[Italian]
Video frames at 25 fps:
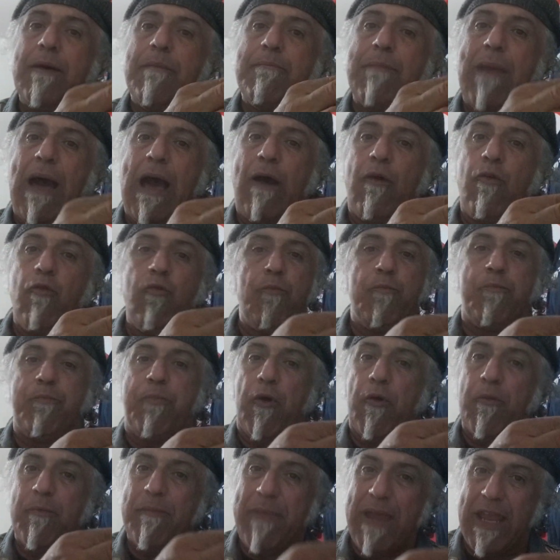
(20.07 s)
ma un
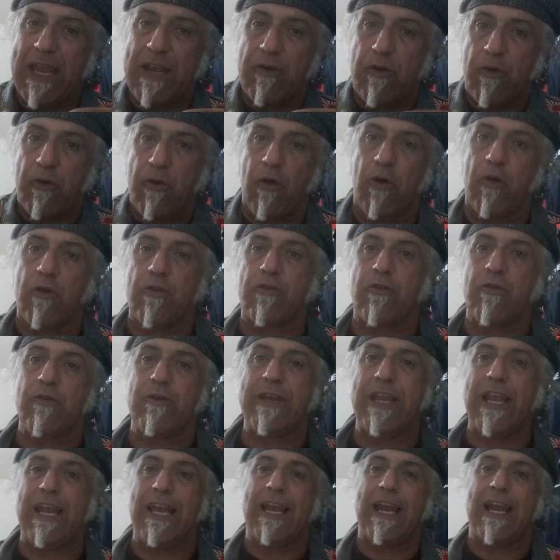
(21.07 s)
po' meno noto
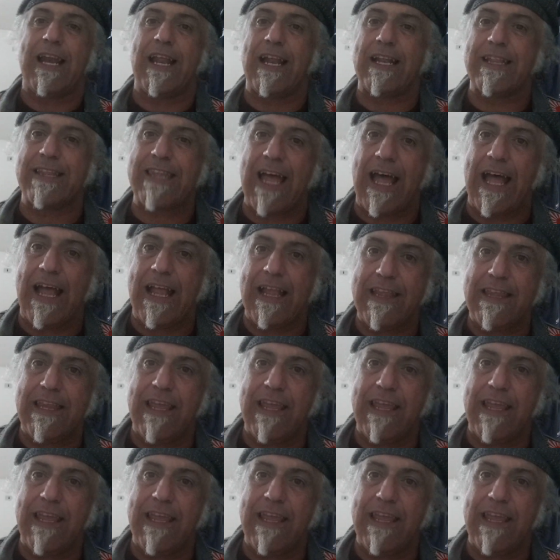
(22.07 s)
nella realtà